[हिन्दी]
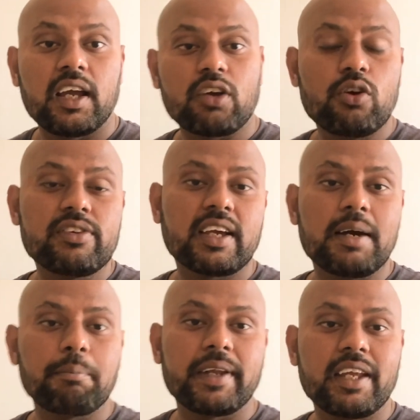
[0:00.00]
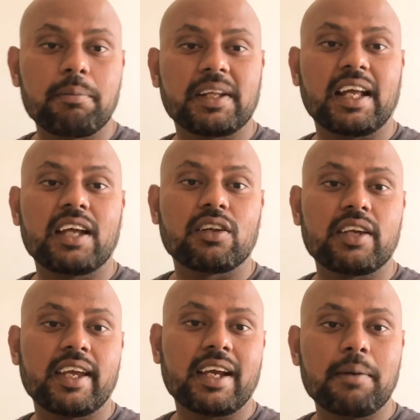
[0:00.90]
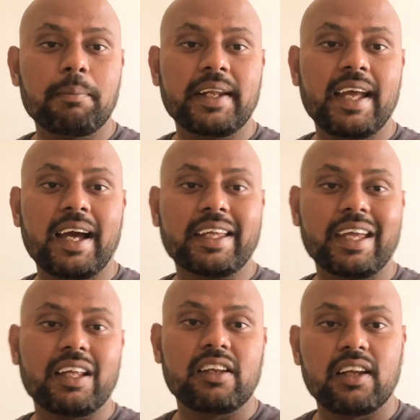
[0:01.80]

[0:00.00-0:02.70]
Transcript: कौन सी कंपनी है बताए तो ये कंपनी आके